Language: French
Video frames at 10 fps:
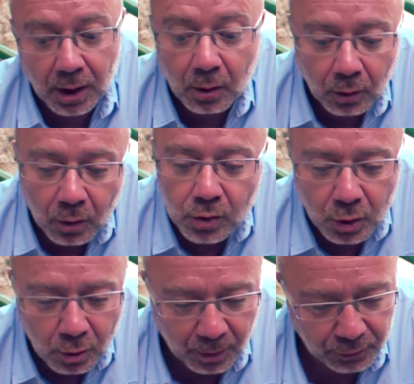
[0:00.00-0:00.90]
Et quand j'ai
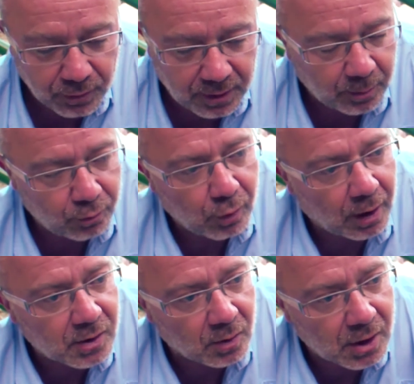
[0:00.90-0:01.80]
eu l'opportunité de
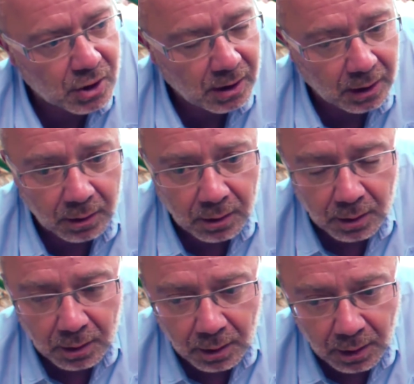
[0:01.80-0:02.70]
pouvoir les engager
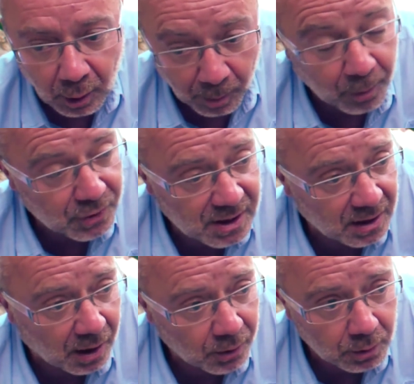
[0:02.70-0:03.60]
euh, et leur proposer le
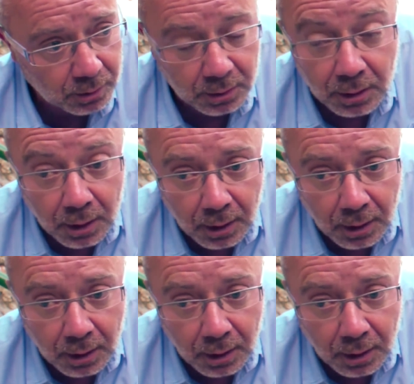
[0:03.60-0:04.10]
scénario,